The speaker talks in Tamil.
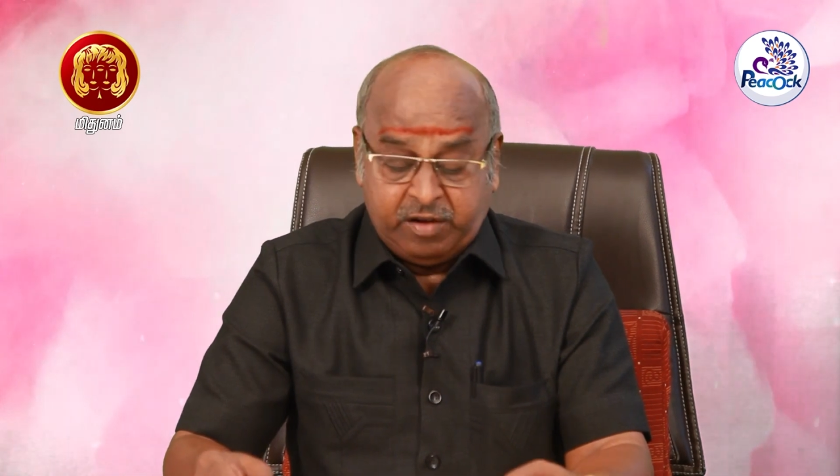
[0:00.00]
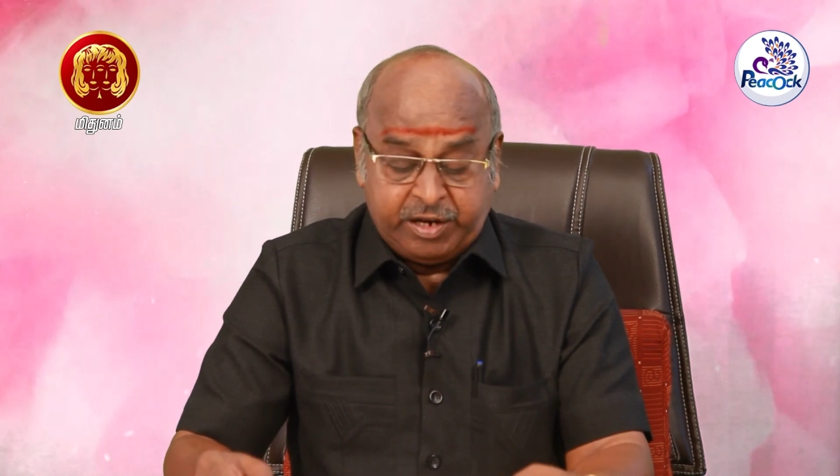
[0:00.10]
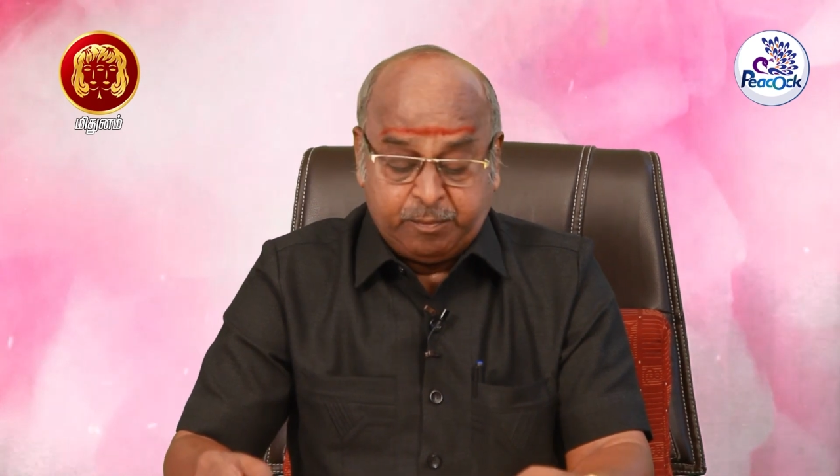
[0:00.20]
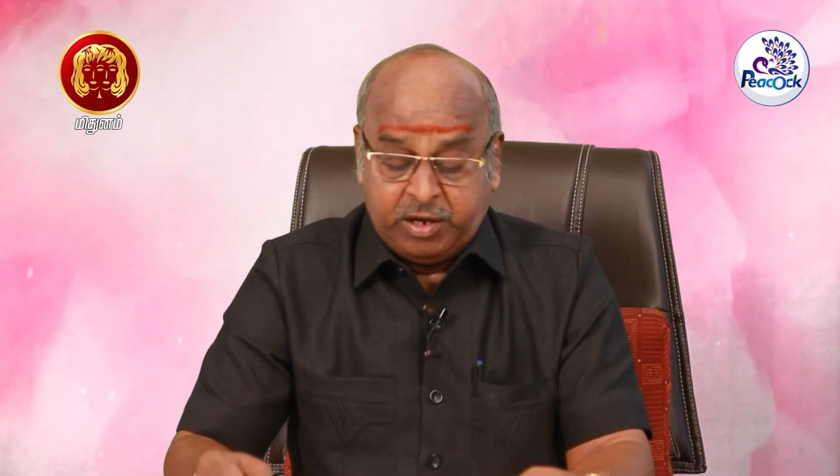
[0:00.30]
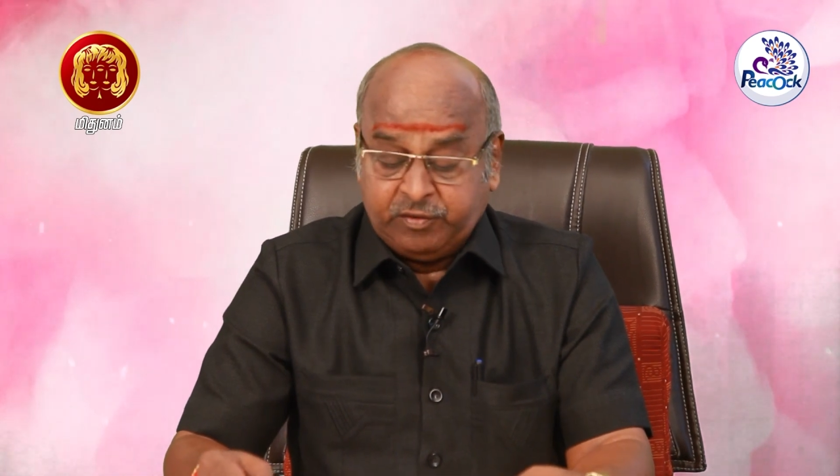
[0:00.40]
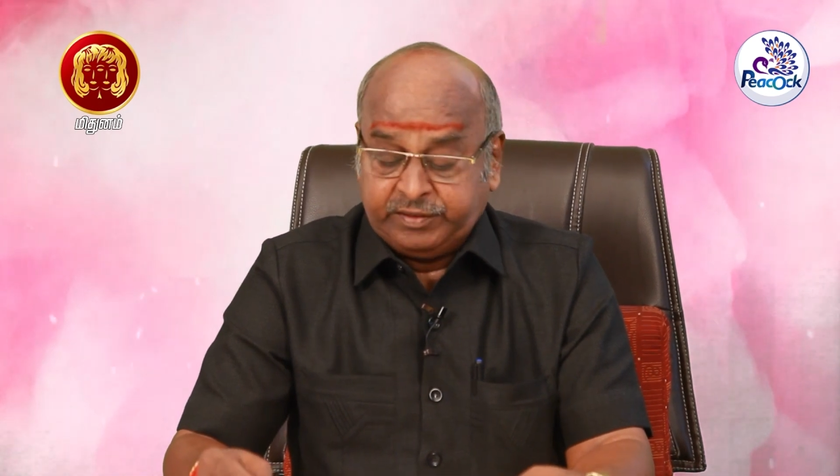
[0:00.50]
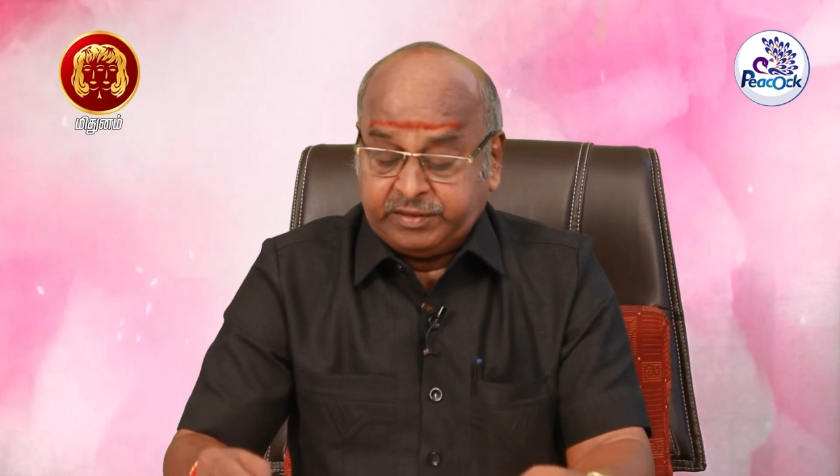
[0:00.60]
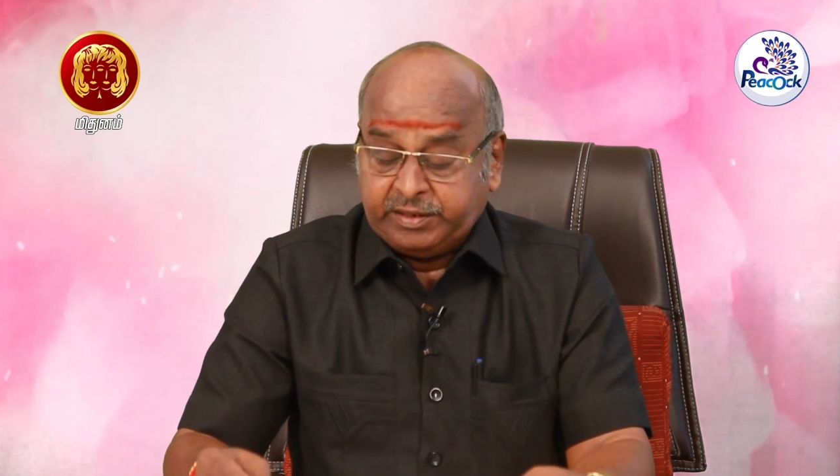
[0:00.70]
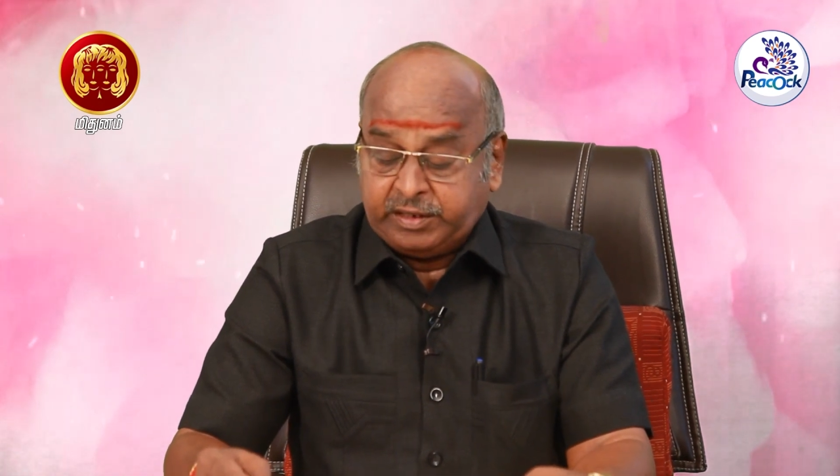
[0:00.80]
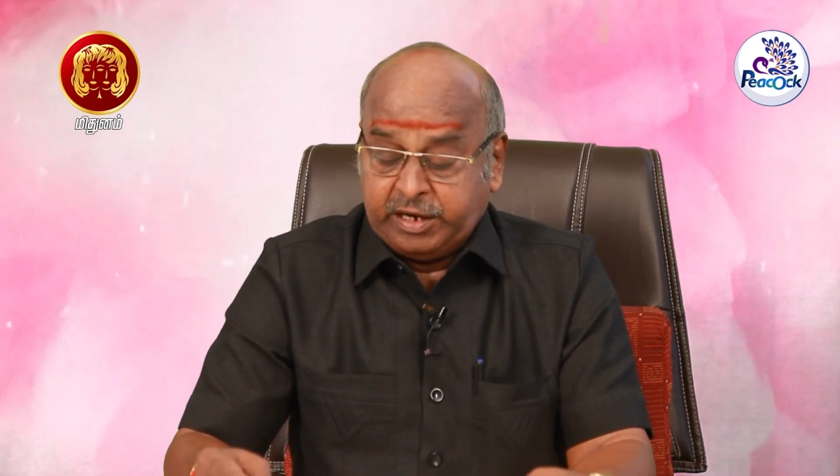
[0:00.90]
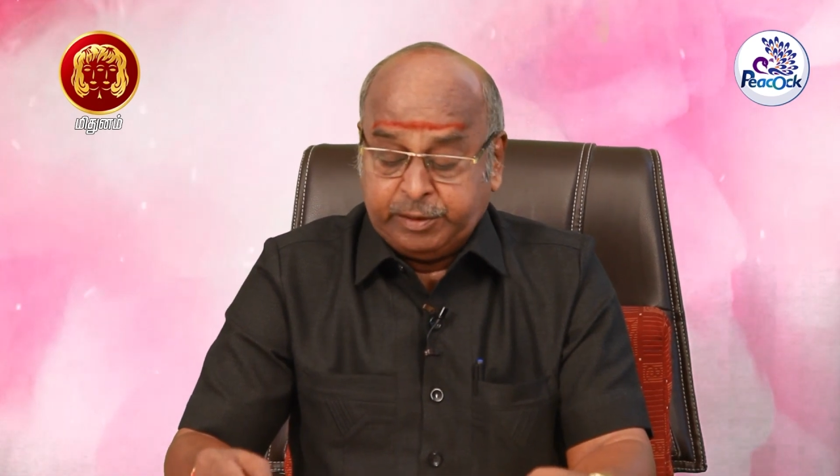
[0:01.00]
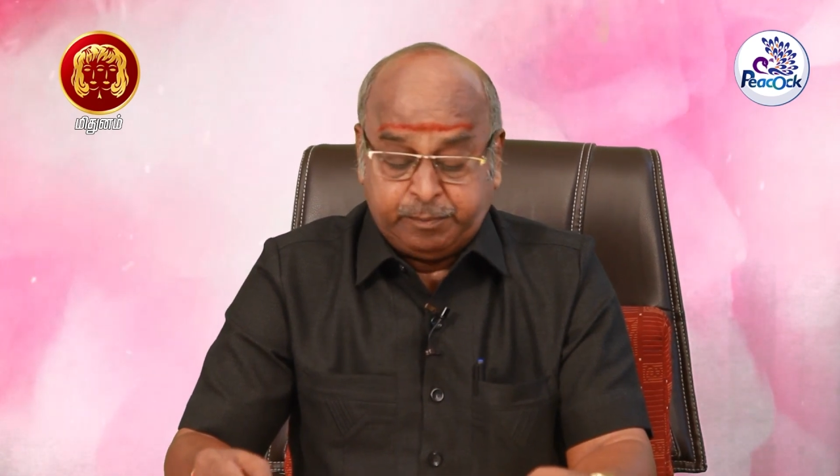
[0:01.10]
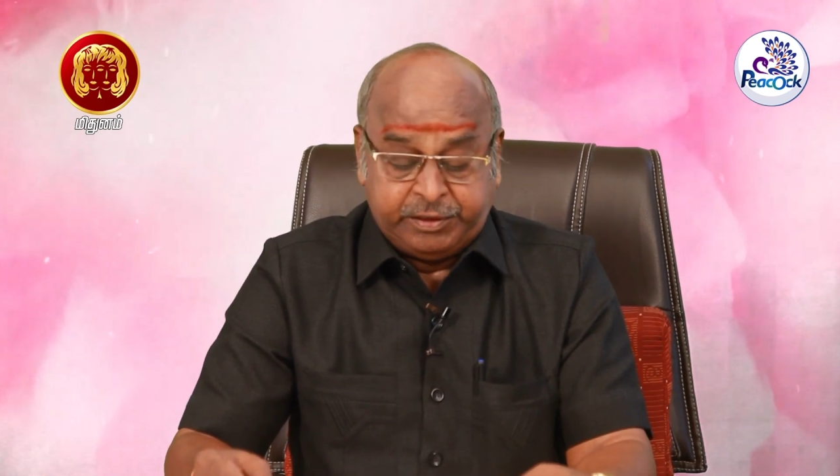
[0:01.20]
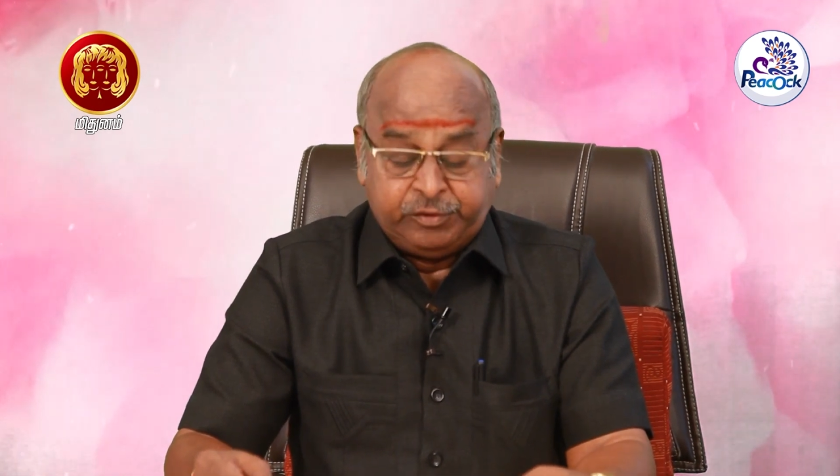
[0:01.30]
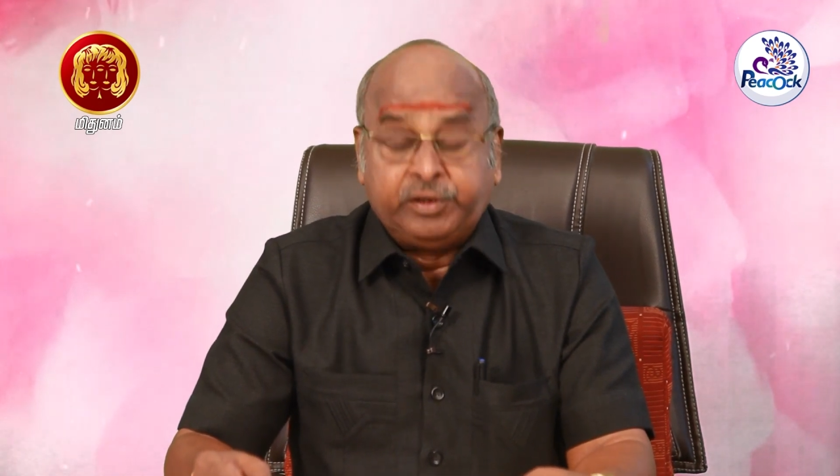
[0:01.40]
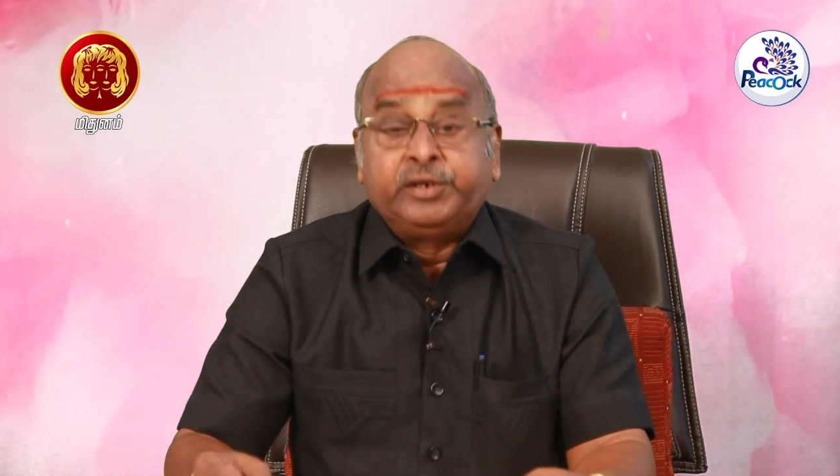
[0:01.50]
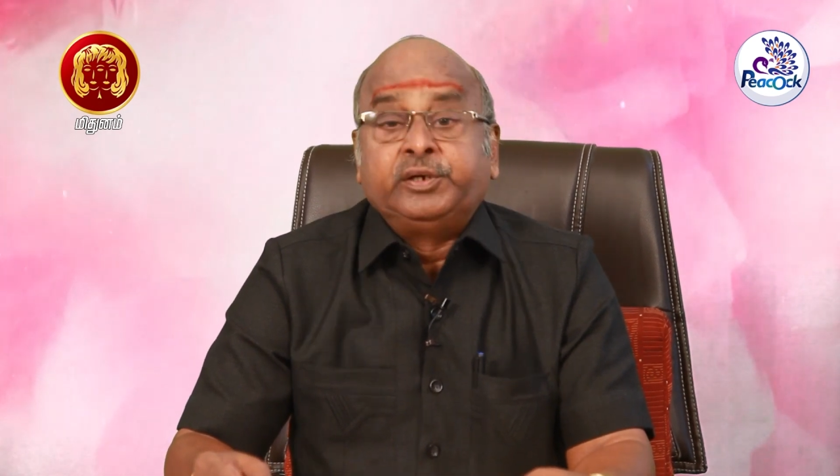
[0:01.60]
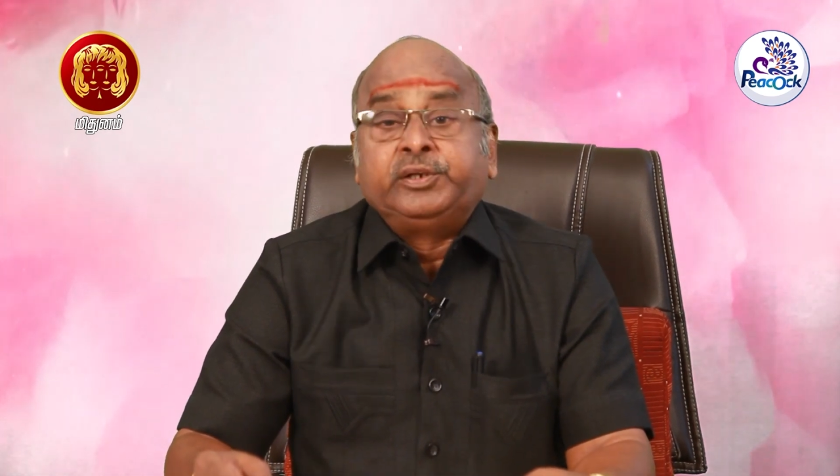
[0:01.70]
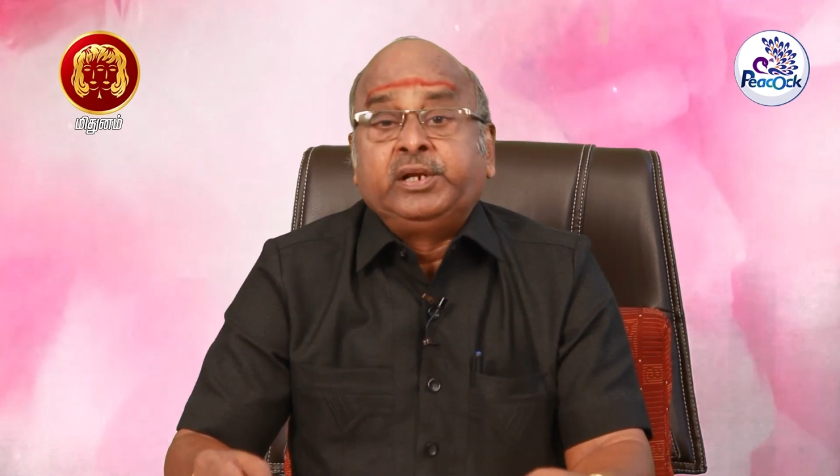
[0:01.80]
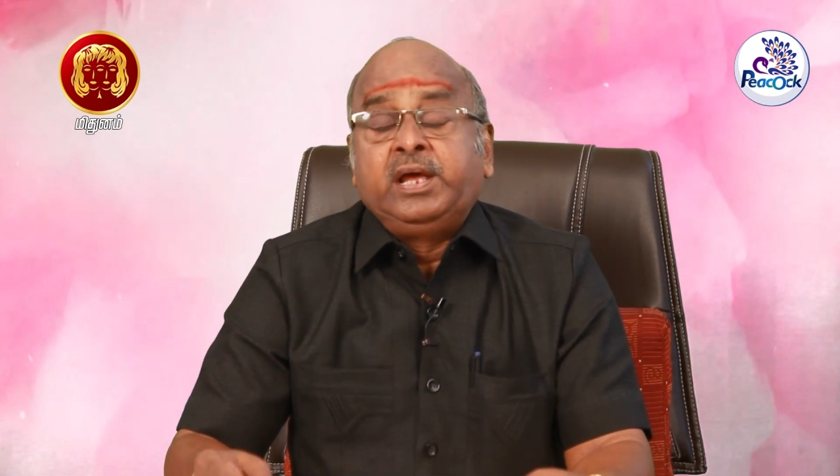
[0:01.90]
வாரமாகவே தான் காணப்பட்டு
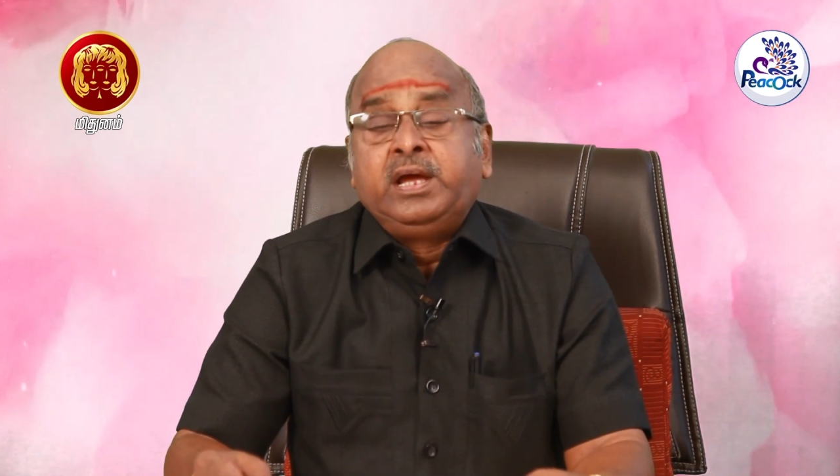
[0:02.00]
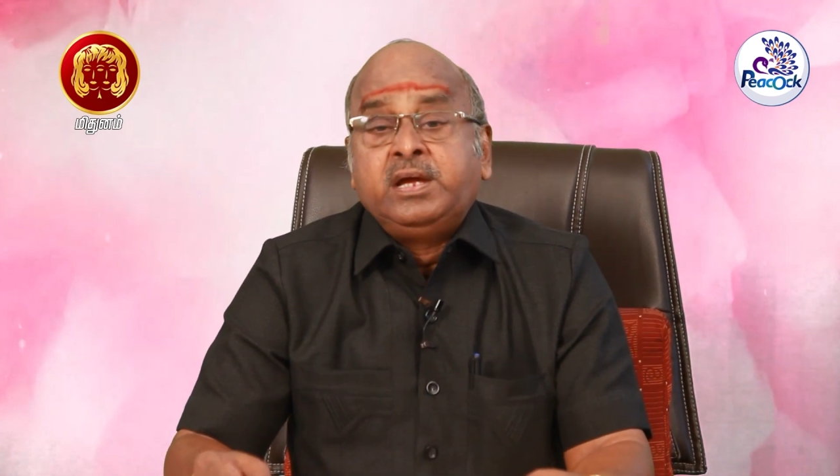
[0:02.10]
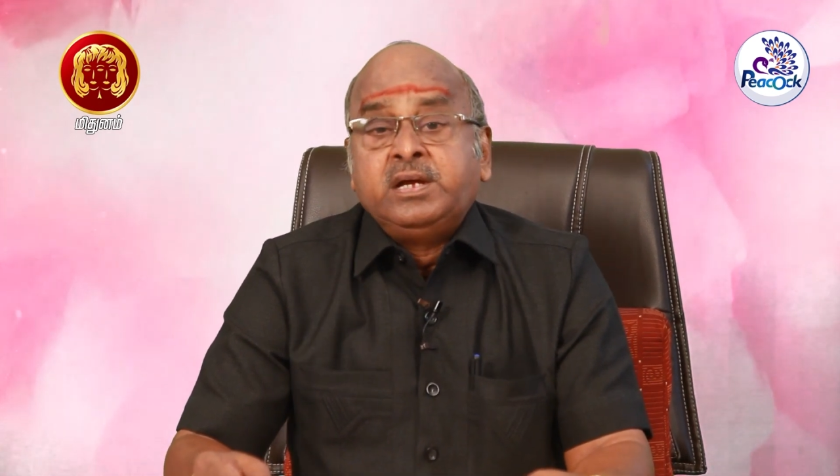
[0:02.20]
வருங்கிறதுலே